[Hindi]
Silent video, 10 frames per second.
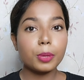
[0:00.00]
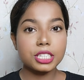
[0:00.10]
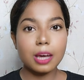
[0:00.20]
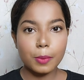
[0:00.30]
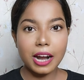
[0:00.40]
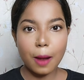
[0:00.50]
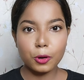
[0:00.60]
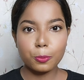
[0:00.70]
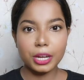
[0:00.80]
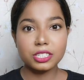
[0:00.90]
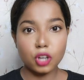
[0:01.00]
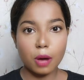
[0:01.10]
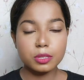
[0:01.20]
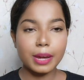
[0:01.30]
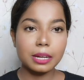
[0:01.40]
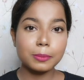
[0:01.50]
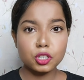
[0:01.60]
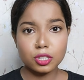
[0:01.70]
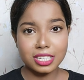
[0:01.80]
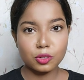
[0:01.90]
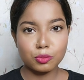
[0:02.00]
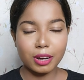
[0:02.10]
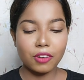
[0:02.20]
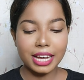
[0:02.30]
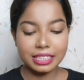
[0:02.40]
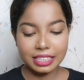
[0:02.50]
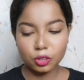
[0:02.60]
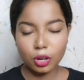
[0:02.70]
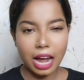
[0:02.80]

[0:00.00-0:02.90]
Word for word: भी समर अप्रोप्रिएट टॉप्स मैंने मीशो से कुछ मंगवाई थी तो